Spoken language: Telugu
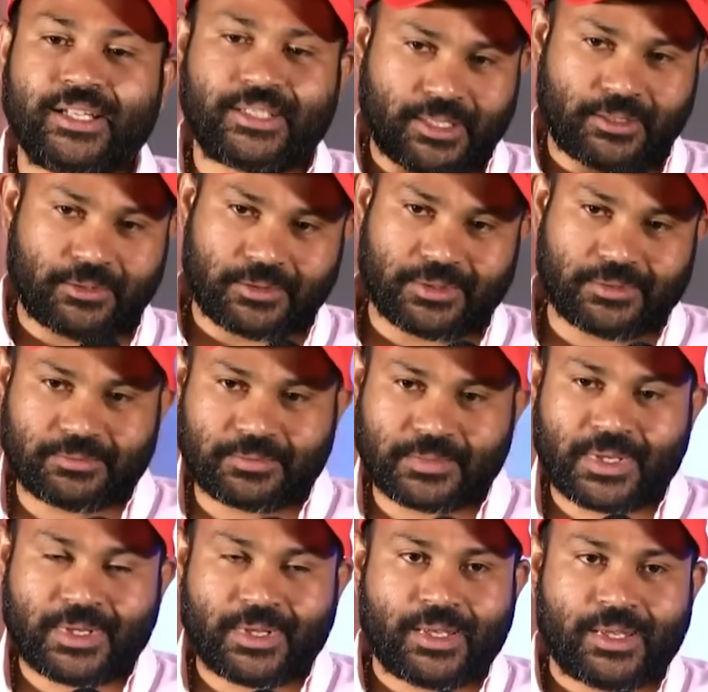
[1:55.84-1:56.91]
హిట్ అవ్వదు
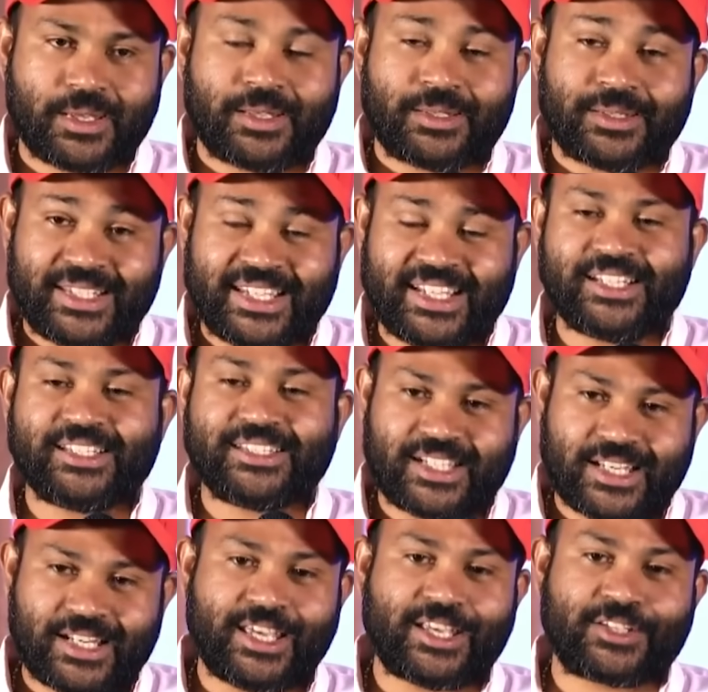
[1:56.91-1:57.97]
దీని నుంచి
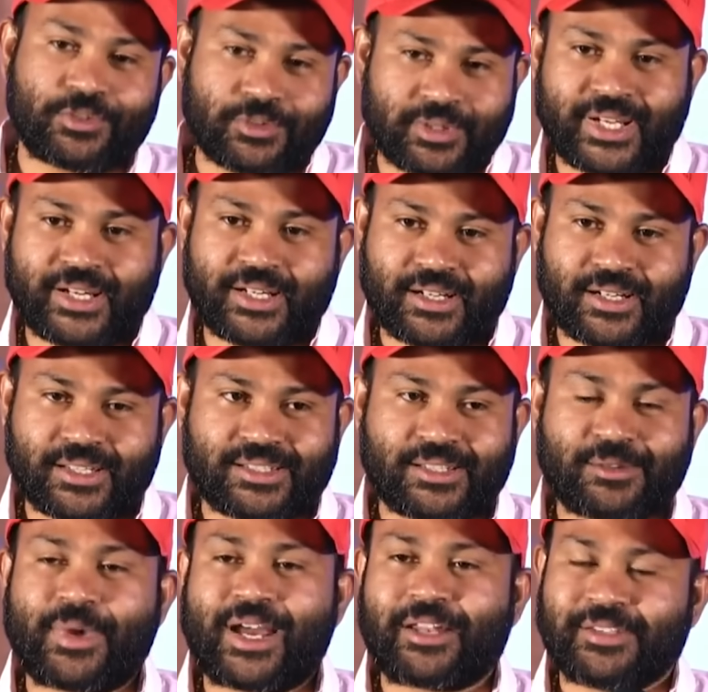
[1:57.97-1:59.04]
నేను నేర్చుకుంది ఏంటంటే
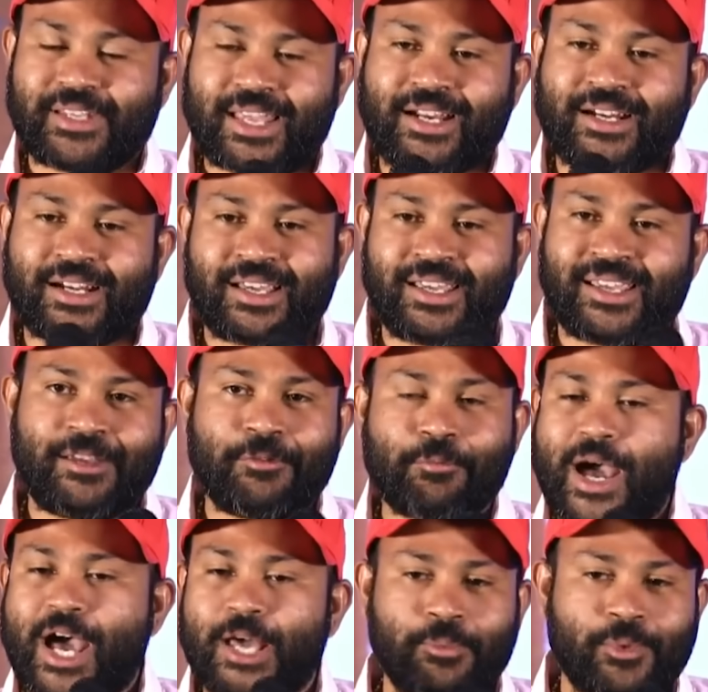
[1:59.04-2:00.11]
సార్ మనం ఎక్కడ ఏం
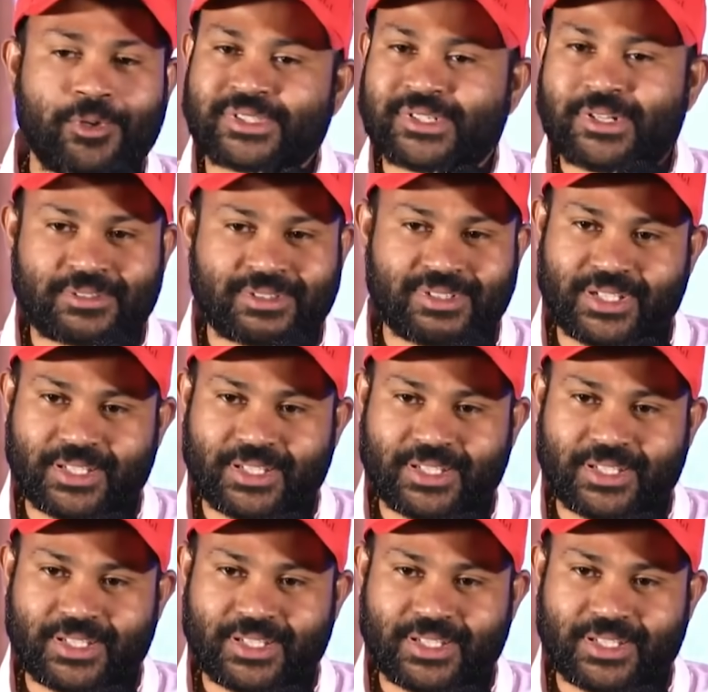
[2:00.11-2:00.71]
మారిపోవాల్సిన అవసరం